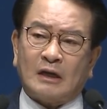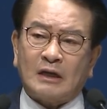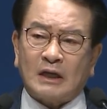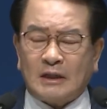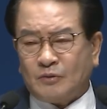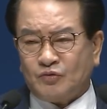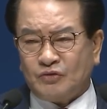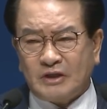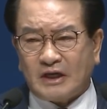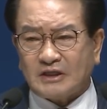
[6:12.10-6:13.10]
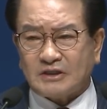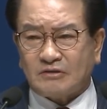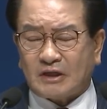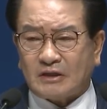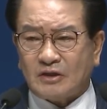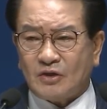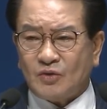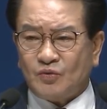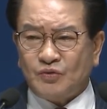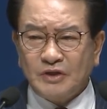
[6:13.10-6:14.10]
하나님은 위대하시구나.
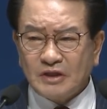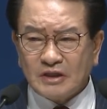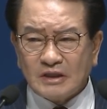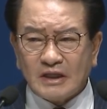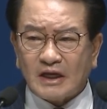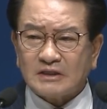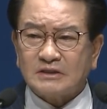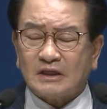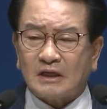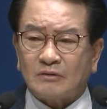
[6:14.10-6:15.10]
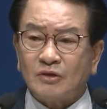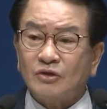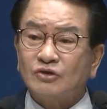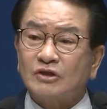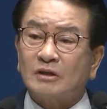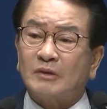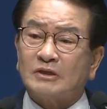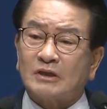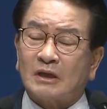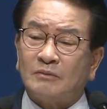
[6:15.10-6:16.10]
위대하신 하나님. 그리고
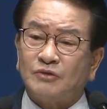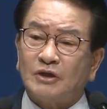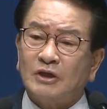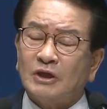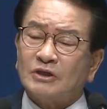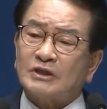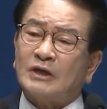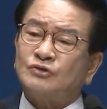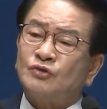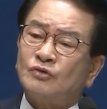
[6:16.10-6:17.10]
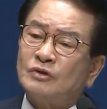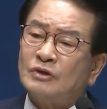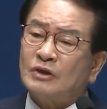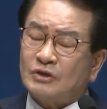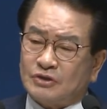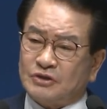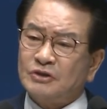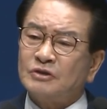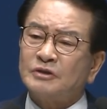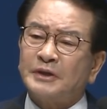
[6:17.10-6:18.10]
체험한 사람들이 찬송을
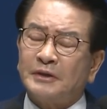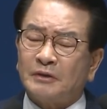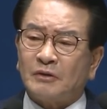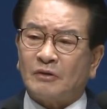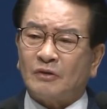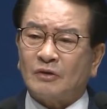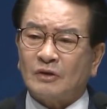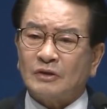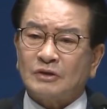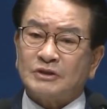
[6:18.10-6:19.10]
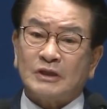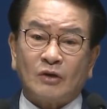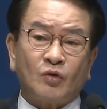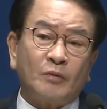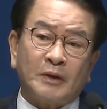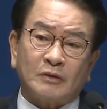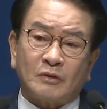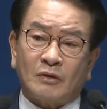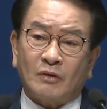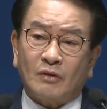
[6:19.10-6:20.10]
지은 거예요. 신앙
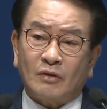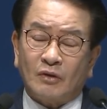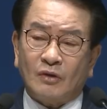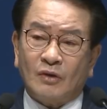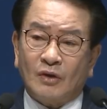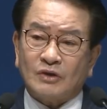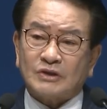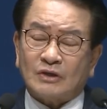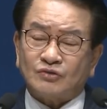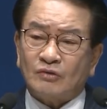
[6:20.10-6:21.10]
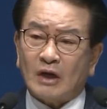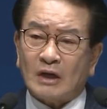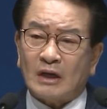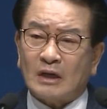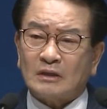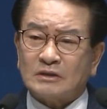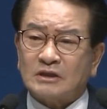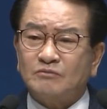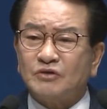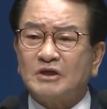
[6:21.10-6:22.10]
고백으로. 그 찬송 하나하나는
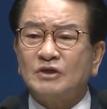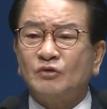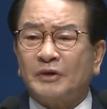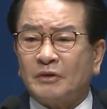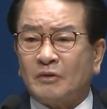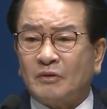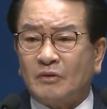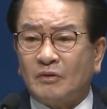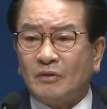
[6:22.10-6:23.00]
전부 기도예요.